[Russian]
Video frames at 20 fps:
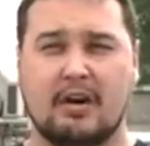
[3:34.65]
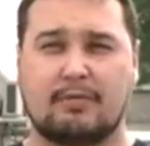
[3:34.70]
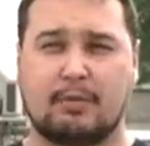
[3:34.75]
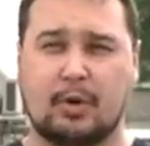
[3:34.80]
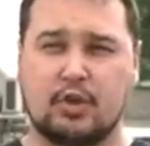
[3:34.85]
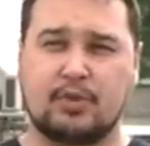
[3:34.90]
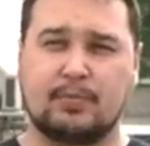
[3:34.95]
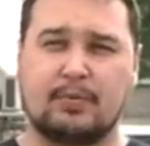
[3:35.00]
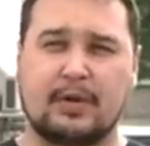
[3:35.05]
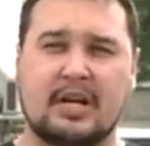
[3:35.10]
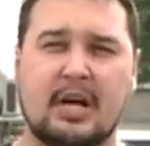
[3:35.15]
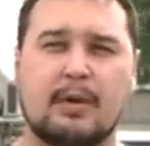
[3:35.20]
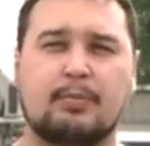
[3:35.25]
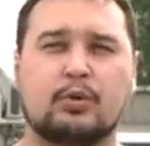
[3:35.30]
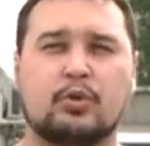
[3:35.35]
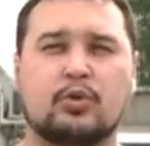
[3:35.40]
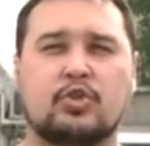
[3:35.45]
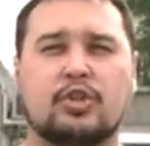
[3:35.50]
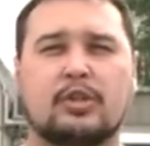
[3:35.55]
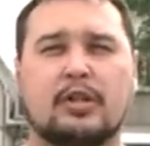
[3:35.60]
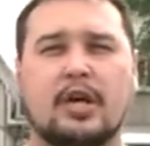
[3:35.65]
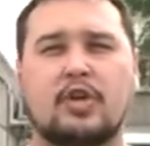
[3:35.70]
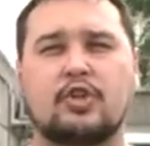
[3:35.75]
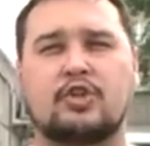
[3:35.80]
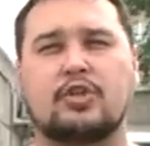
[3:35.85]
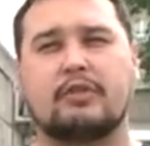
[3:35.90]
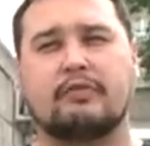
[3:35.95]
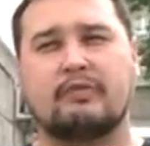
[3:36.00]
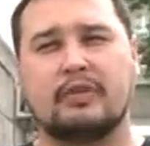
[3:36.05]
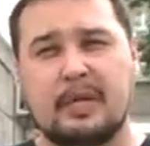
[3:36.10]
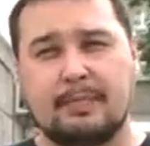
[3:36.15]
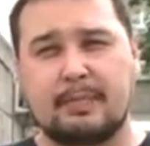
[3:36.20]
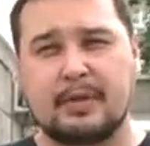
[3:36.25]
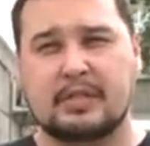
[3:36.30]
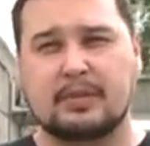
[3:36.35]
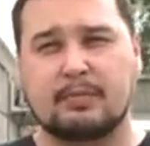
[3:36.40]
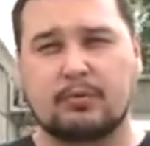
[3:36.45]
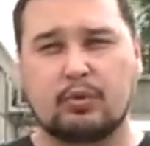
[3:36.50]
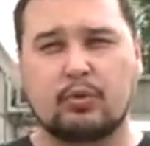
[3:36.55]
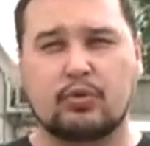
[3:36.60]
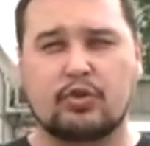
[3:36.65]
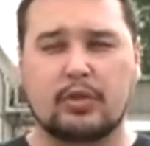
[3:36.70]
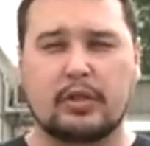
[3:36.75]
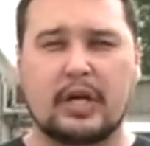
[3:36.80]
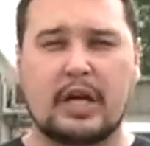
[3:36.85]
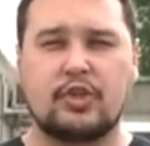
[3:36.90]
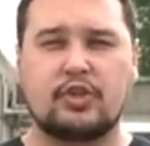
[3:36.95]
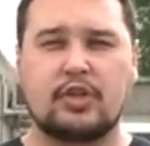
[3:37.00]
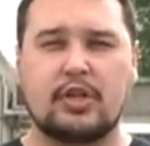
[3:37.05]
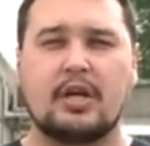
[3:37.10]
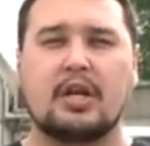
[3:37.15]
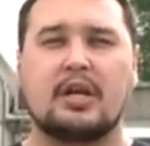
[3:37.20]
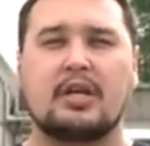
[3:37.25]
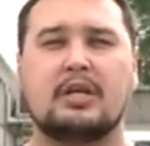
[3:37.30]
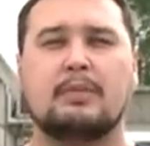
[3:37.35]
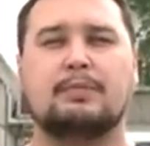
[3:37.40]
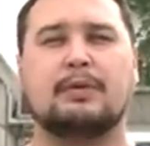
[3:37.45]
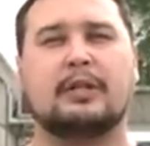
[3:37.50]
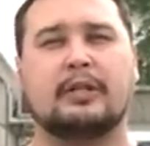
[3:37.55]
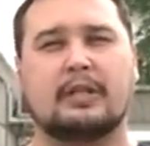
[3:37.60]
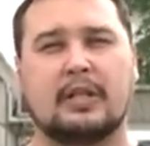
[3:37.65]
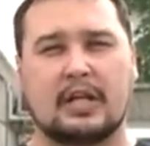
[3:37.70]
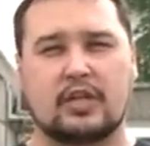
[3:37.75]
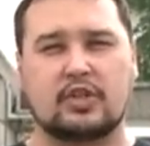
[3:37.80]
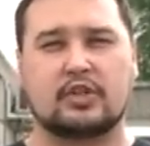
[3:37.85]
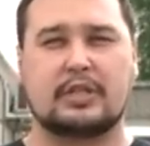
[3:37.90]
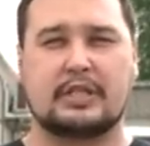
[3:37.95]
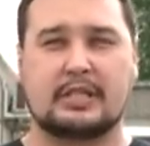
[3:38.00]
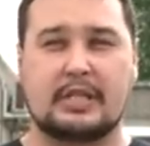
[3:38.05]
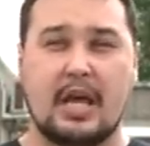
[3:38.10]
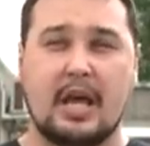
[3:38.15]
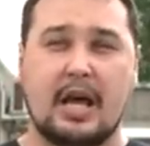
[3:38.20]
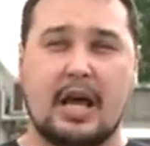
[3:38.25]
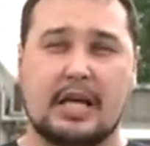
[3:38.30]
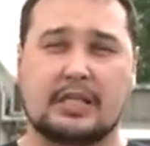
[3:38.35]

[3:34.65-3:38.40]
Впрочем, пока будут желающие выпить, будут желающие и предложить.